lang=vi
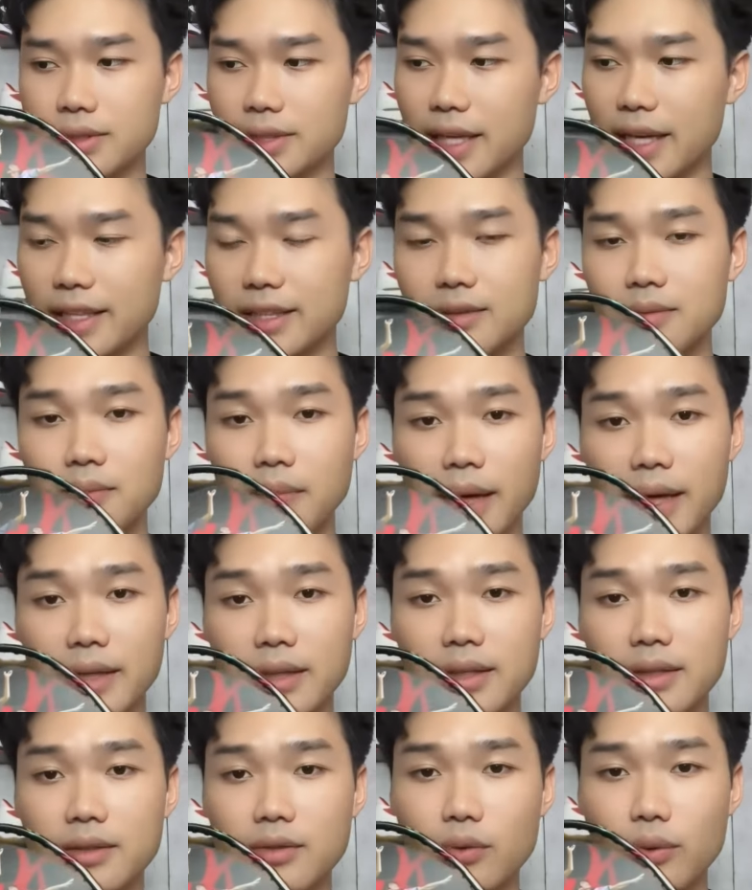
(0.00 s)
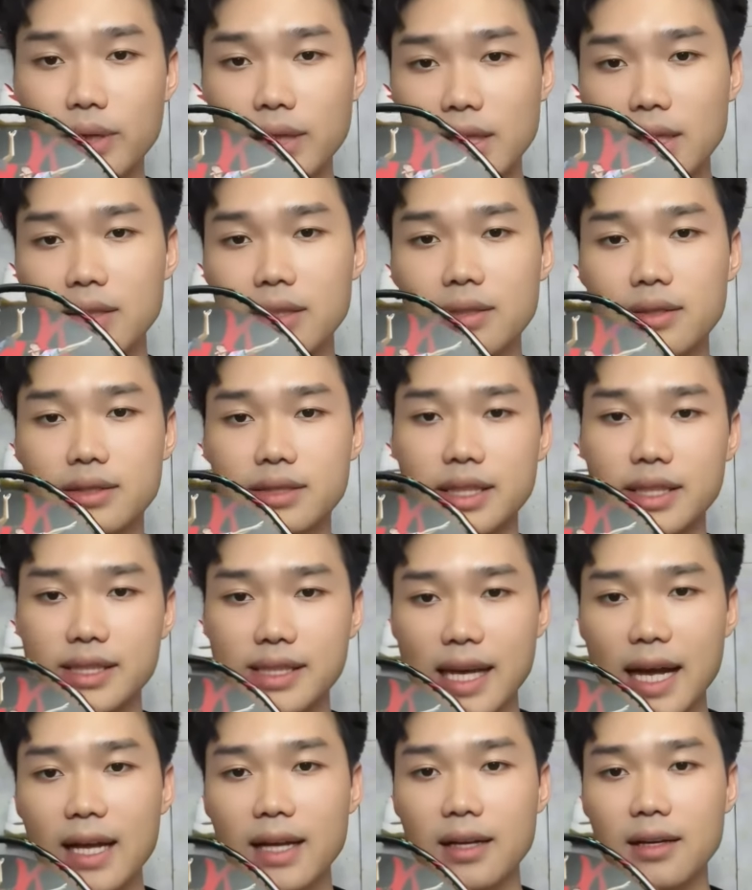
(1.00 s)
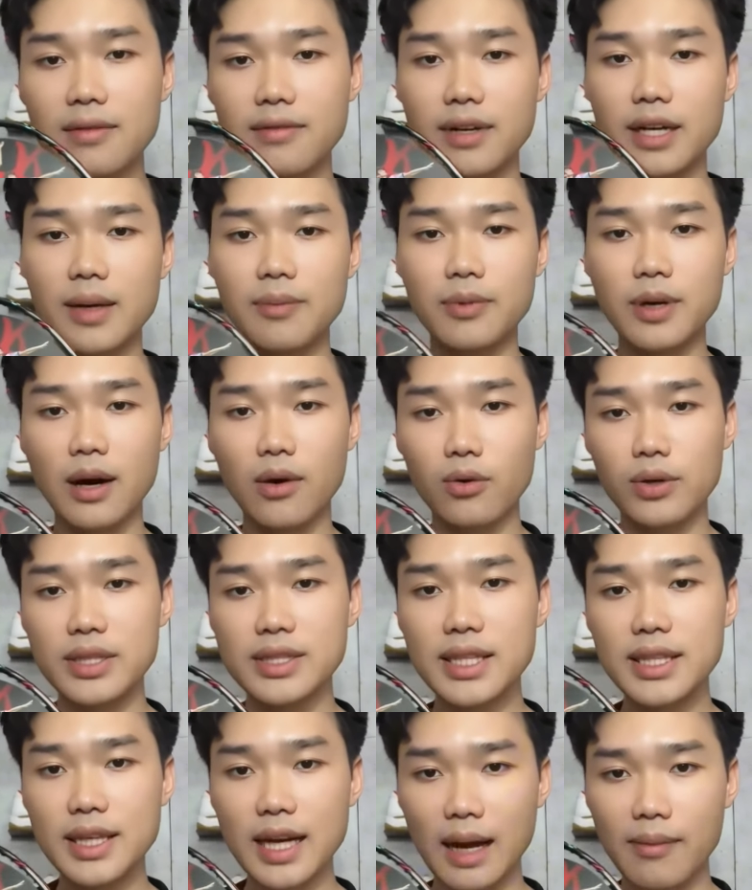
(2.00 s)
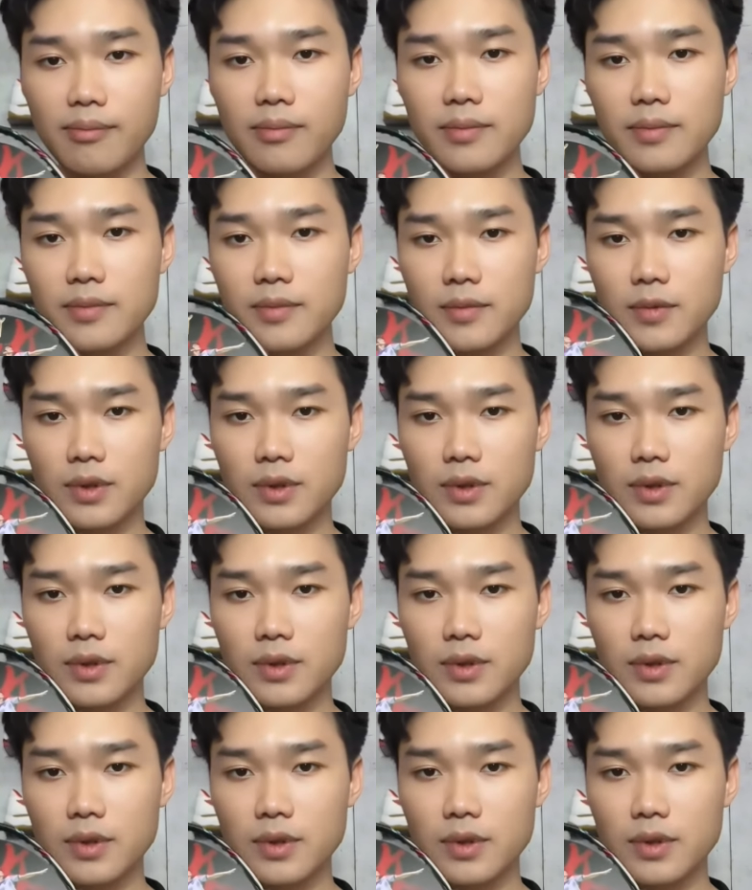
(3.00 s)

nhanh mạnh uy lực chính xác và đập cầu đi rất cắm